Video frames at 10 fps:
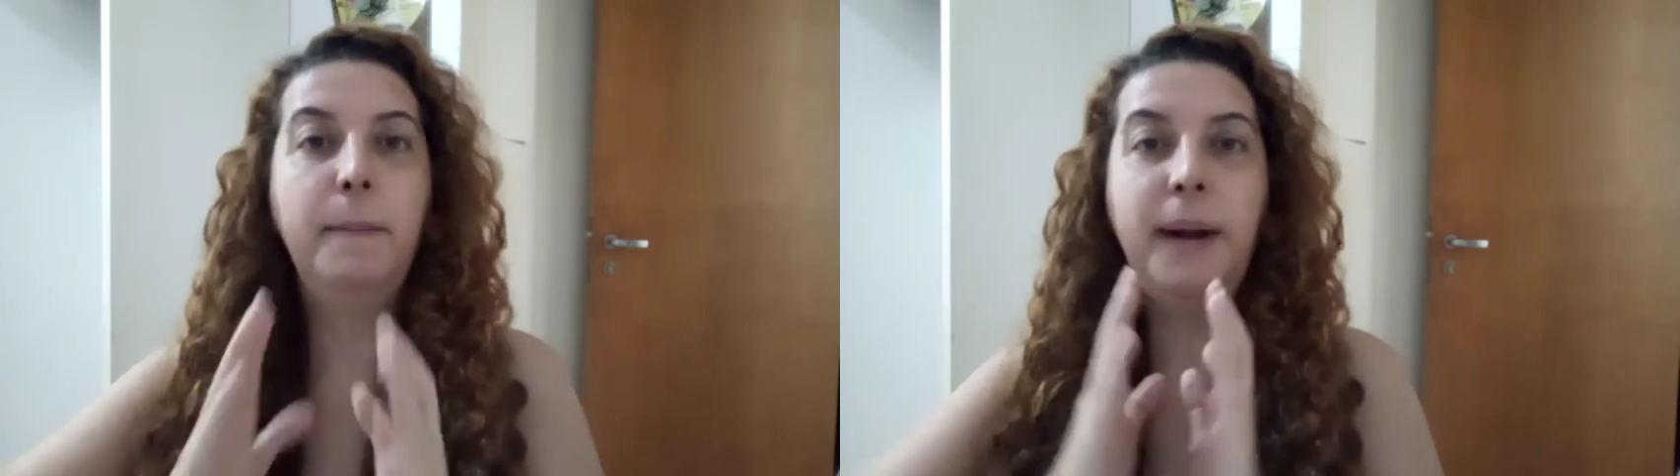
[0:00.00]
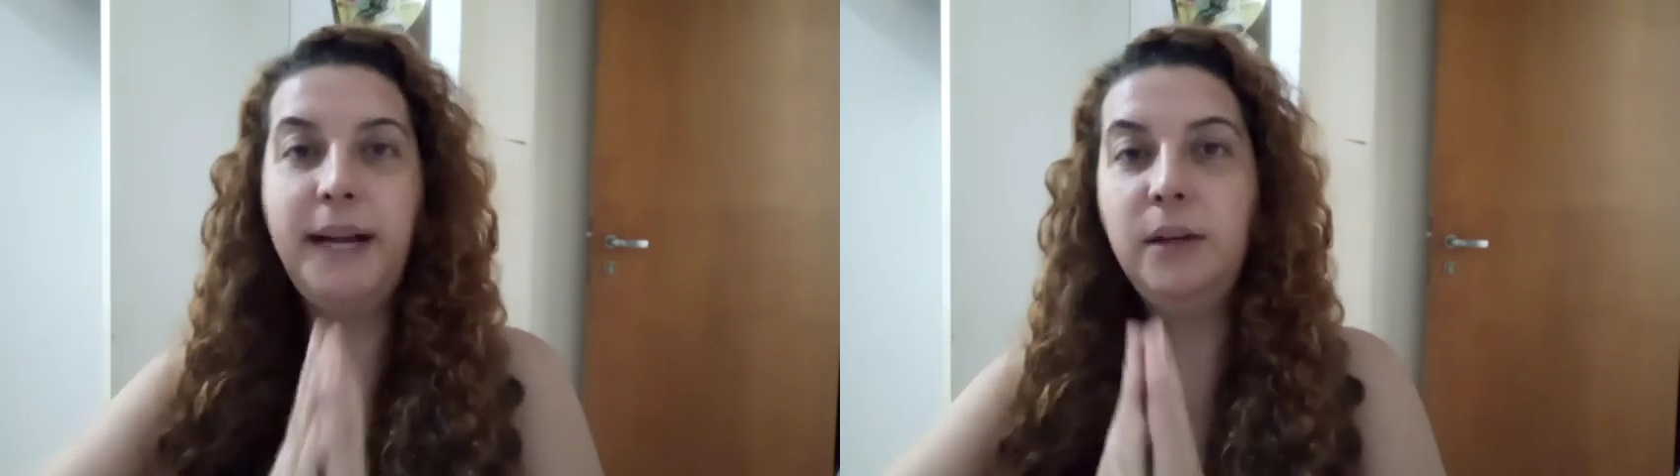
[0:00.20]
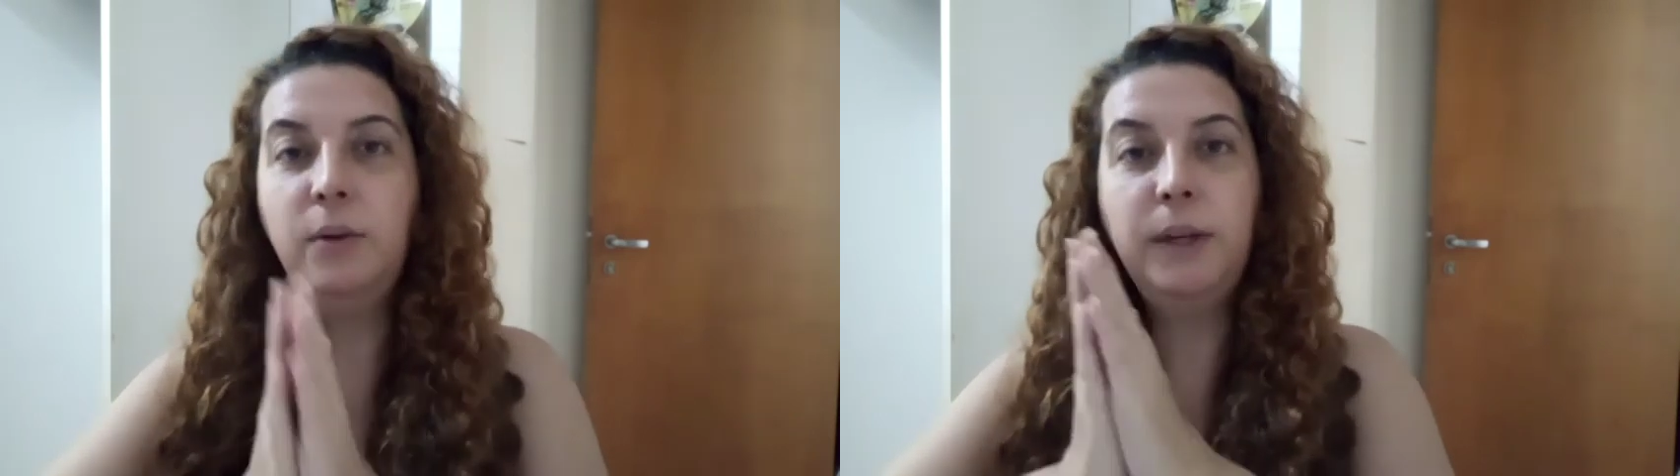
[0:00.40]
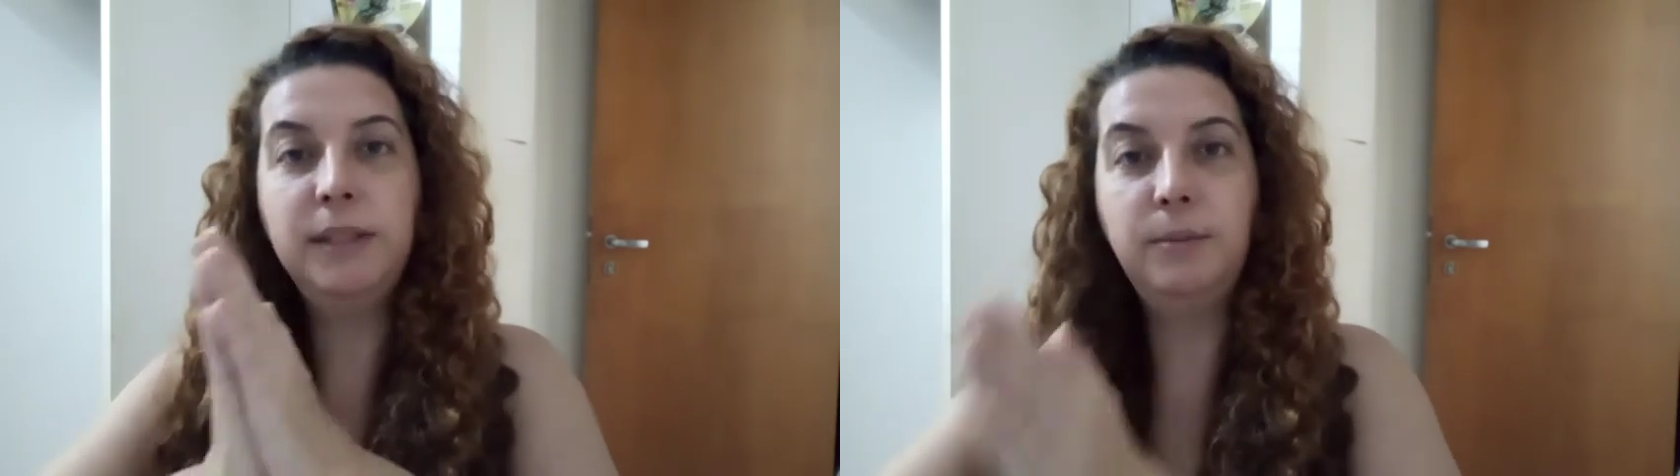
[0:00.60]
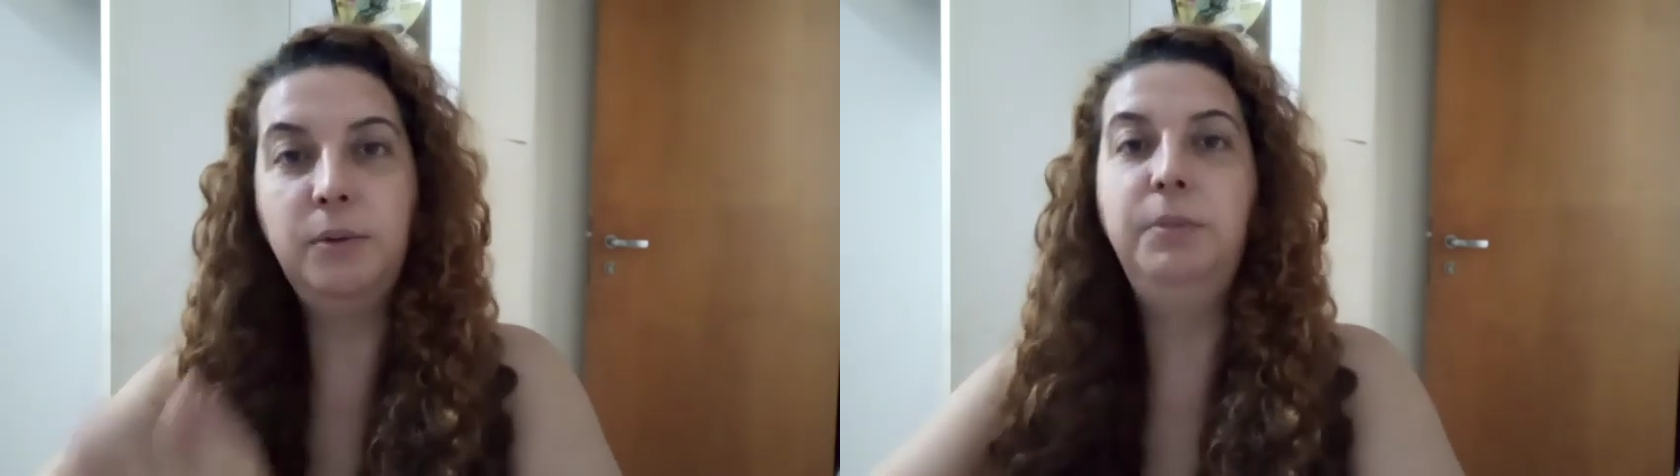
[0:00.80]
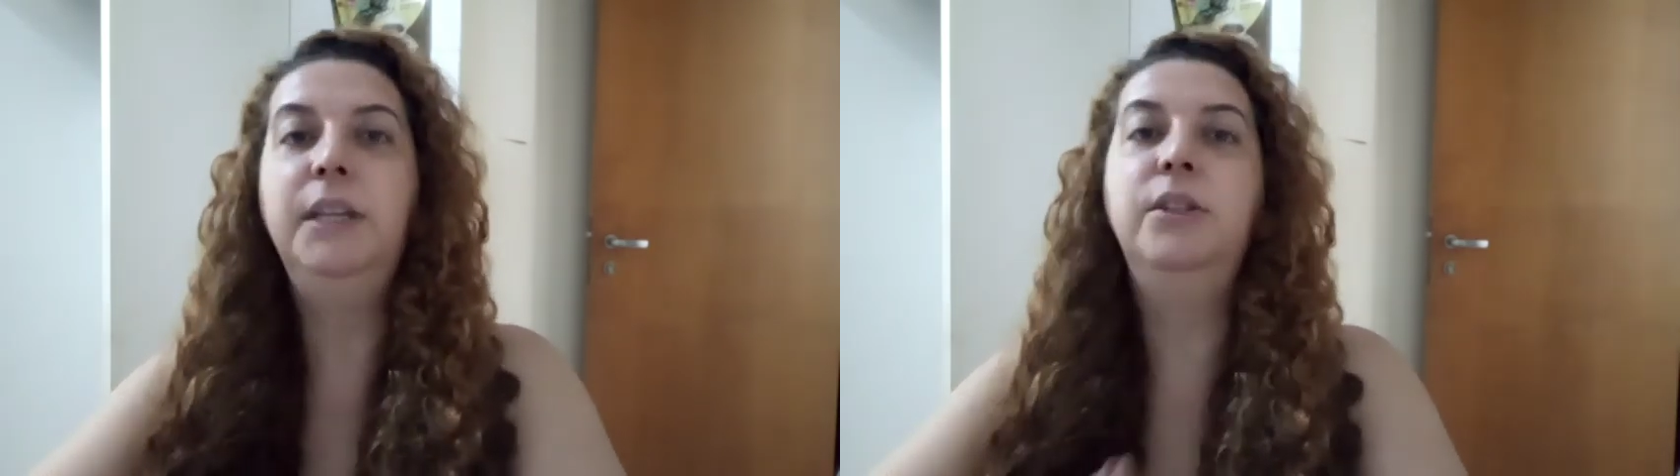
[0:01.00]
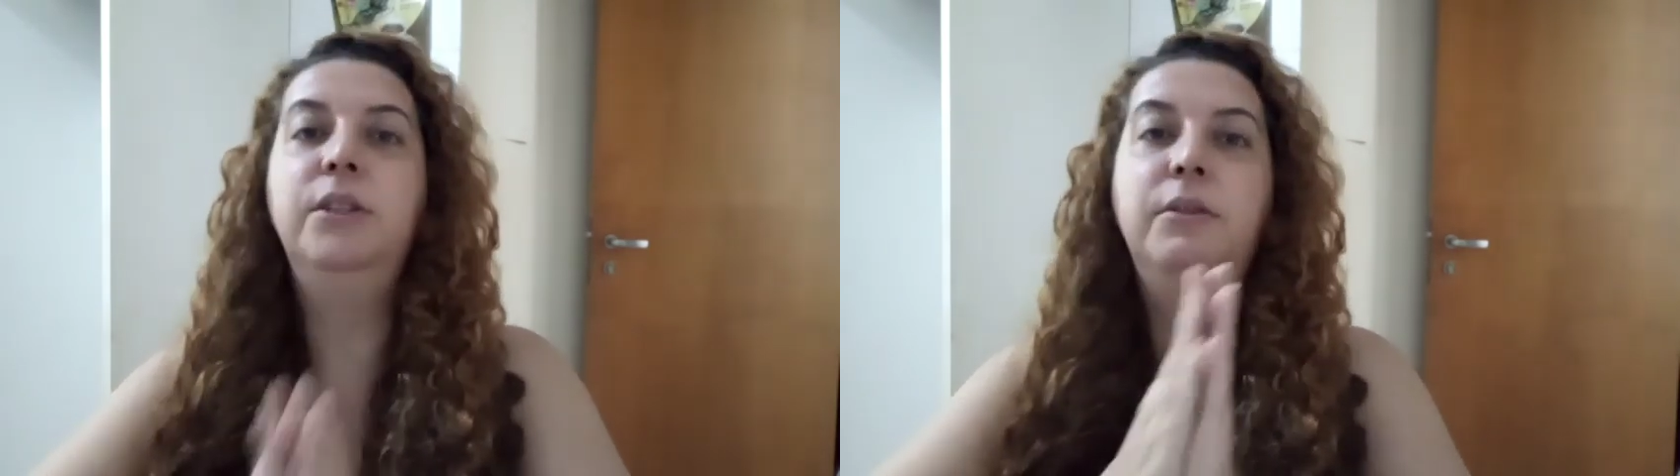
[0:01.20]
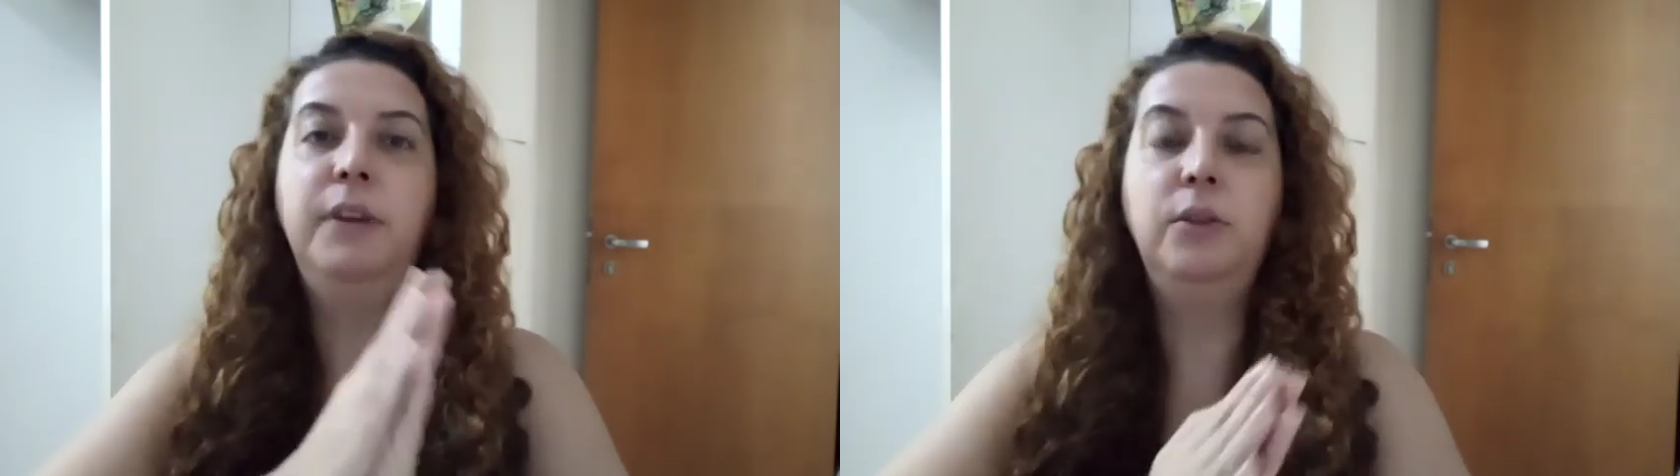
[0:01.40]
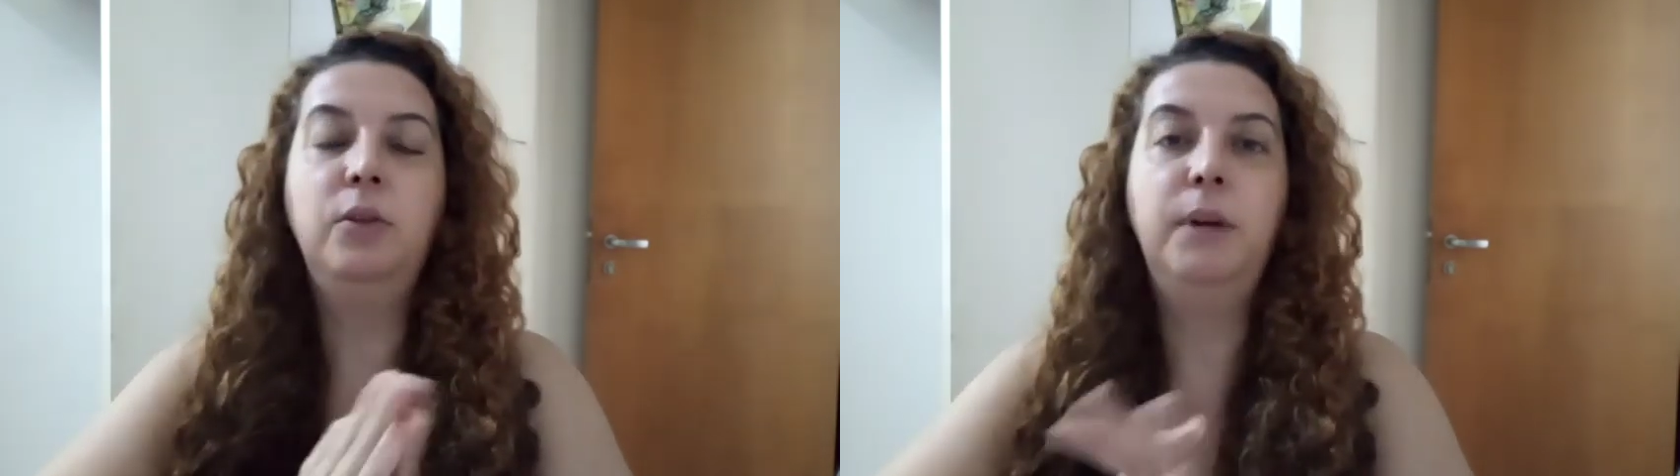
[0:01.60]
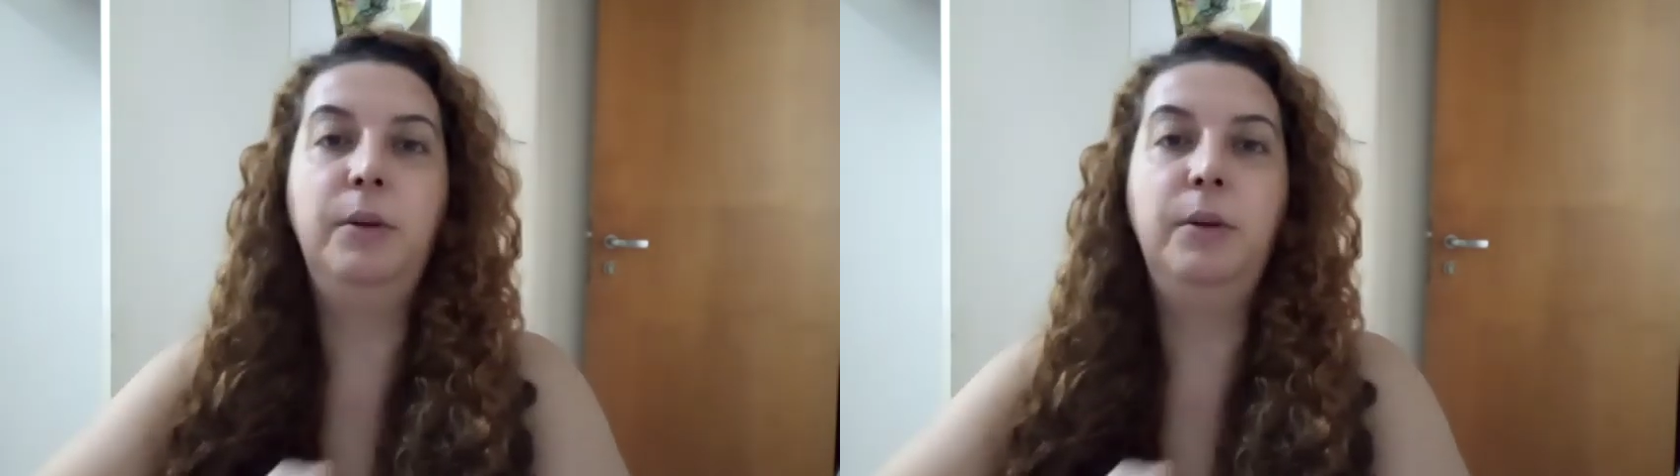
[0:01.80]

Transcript: Pare com essa bobeira de que vai tomar